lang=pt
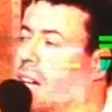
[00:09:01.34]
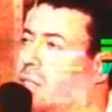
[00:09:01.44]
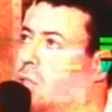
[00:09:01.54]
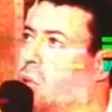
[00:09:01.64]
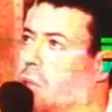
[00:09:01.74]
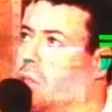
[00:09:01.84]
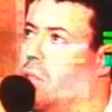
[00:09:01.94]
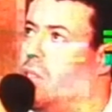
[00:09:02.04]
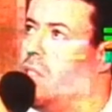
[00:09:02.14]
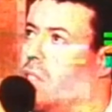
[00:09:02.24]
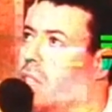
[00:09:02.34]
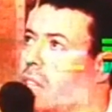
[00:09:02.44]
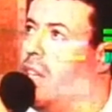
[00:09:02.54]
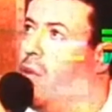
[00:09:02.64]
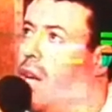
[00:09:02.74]
A todos
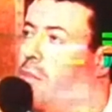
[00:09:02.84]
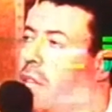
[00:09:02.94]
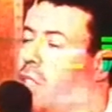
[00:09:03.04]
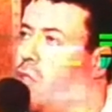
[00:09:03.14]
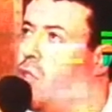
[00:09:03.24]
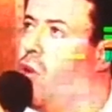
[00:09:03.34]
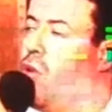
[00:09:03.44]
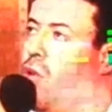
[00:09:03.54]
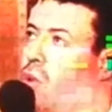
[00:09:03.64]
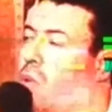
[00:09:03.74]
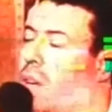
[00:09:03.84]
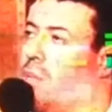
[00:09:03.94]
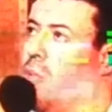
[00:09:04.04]
eu abençoo com